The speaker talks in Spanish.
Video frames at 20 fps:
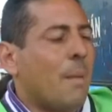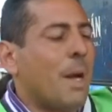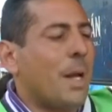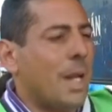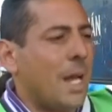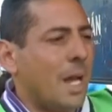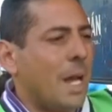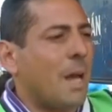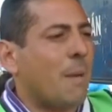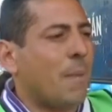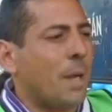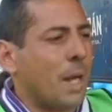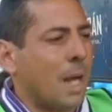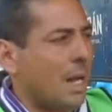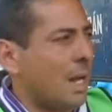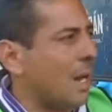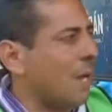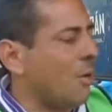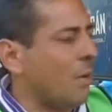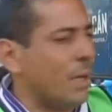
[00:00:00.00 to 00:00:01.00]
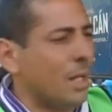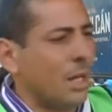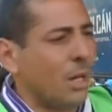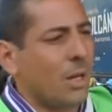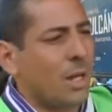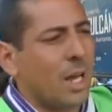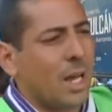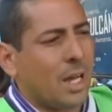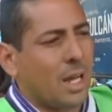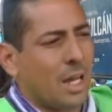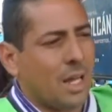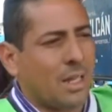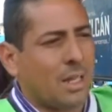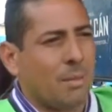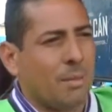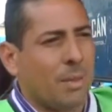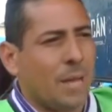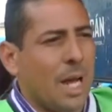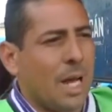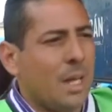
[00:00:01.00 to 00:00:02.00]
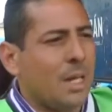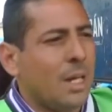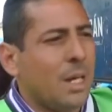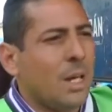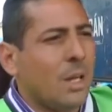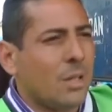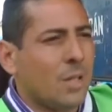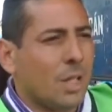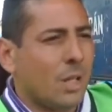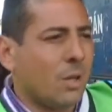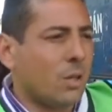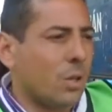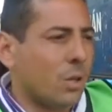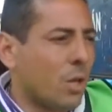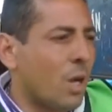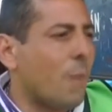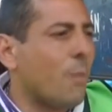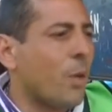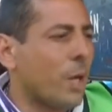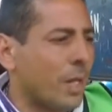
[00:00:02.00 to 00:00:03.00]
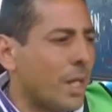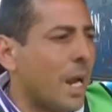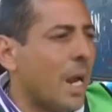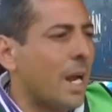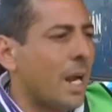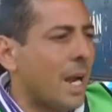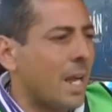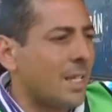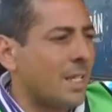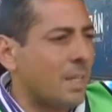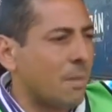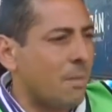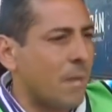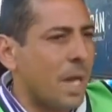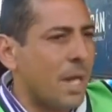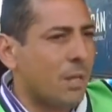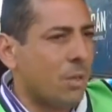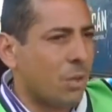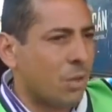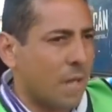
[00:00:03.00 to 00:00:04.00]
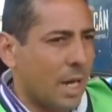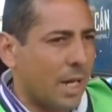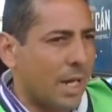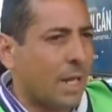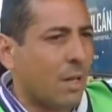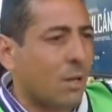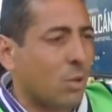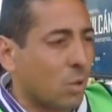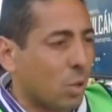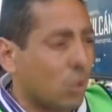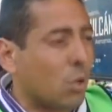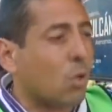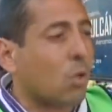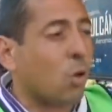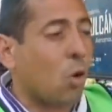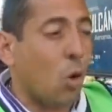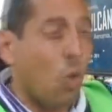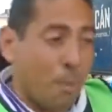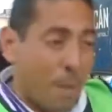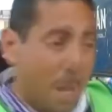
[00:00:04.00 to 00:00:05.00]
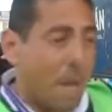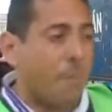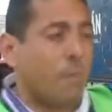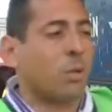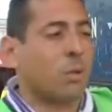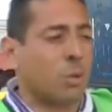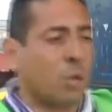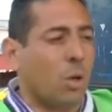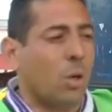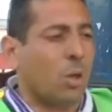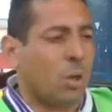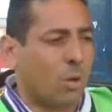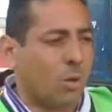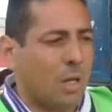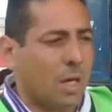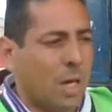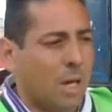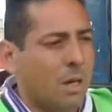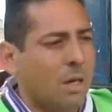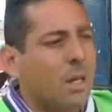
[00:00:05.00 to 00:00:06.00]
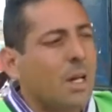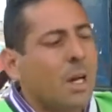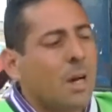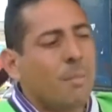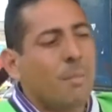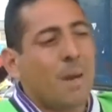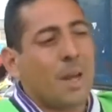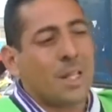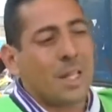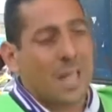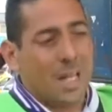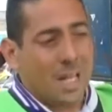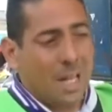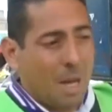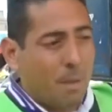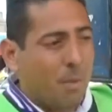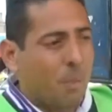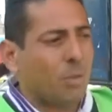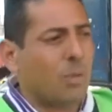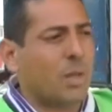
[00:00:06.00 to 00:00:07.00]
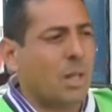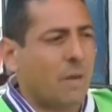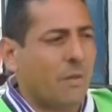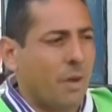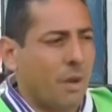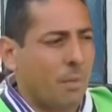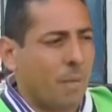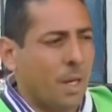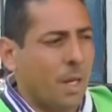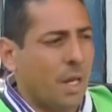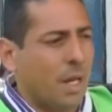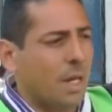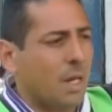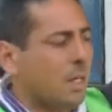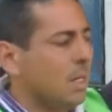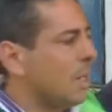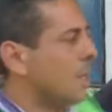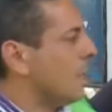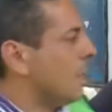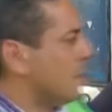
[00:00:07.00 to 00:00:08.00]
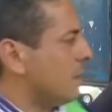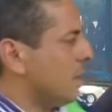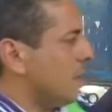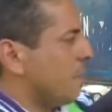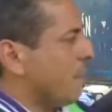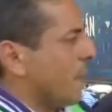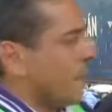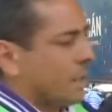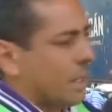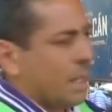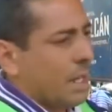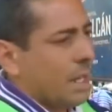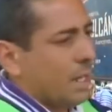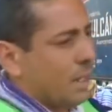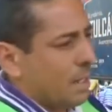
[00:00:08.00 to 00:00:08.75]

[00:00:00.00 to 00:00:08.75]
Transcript: manera de mirar a los vendedores a del terminal. Si nosotros demuestra agradecimiento ya que nosotros comemos todos los días, mantenemos nuestra familia de parte de